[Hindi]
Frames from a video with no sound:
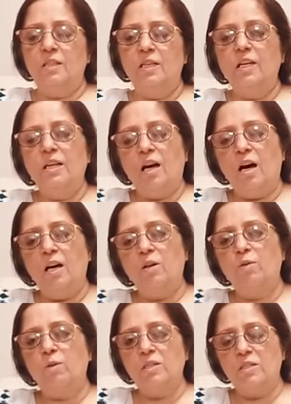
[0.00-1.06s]
नहीं हर
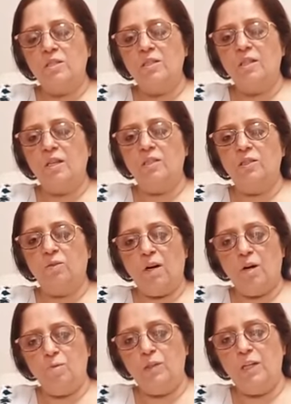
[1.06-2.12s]
क्वेश्चन का
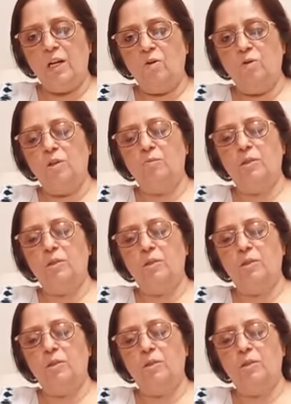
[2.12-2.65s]
जवाब दिया उन्होंने